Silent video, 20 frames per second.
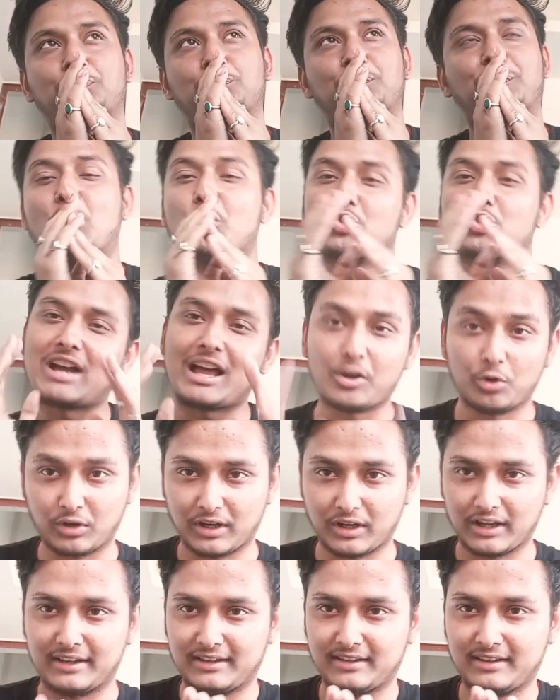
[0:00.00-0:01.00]
दो साल हो
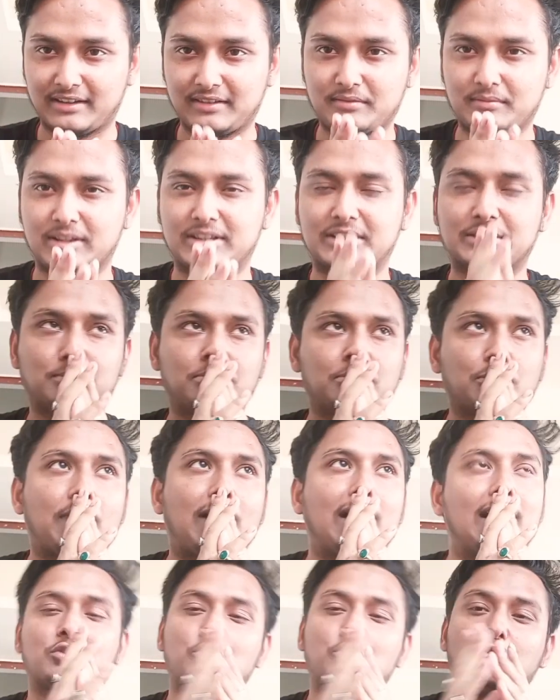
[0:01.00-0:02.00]
गए हैं मतलब
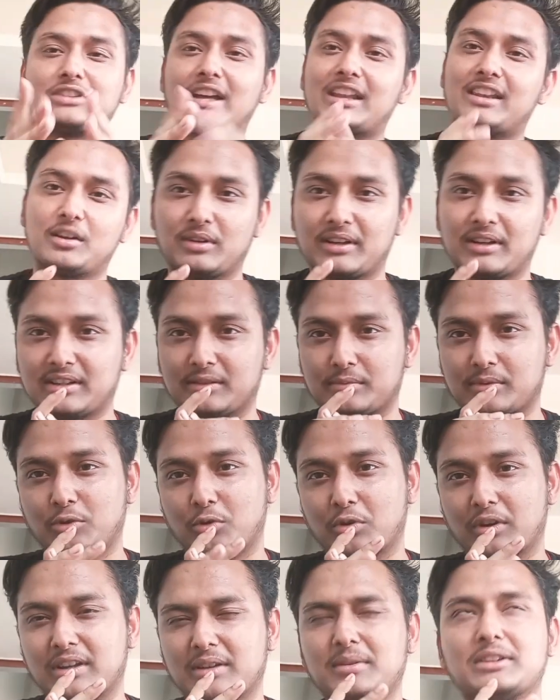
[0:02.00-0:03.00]
हाँ दो साल लगभग लगभग
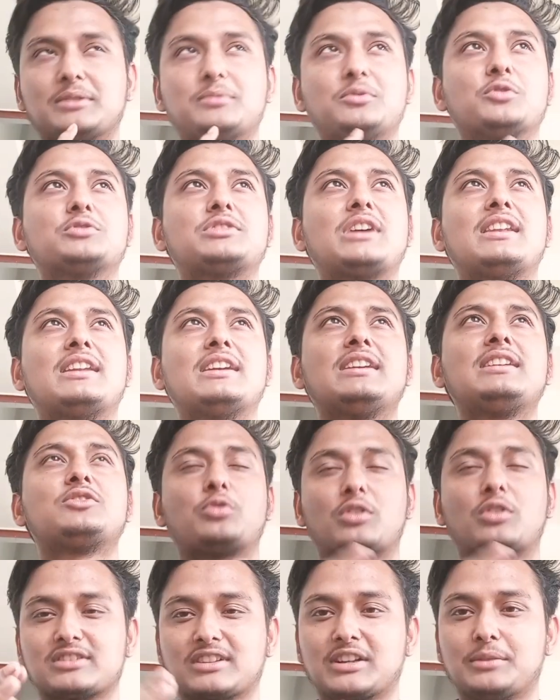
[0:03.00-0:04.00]
हो गए हैं मतलब दो साल नहीं
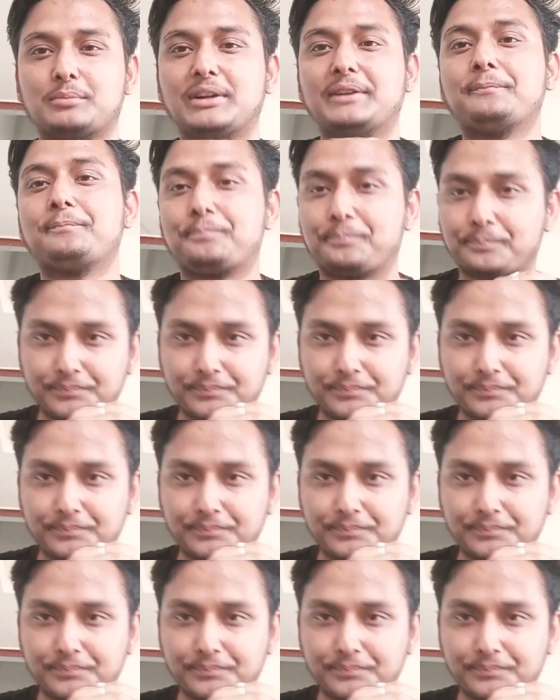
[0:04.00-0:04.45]
थोड़ा सा कम है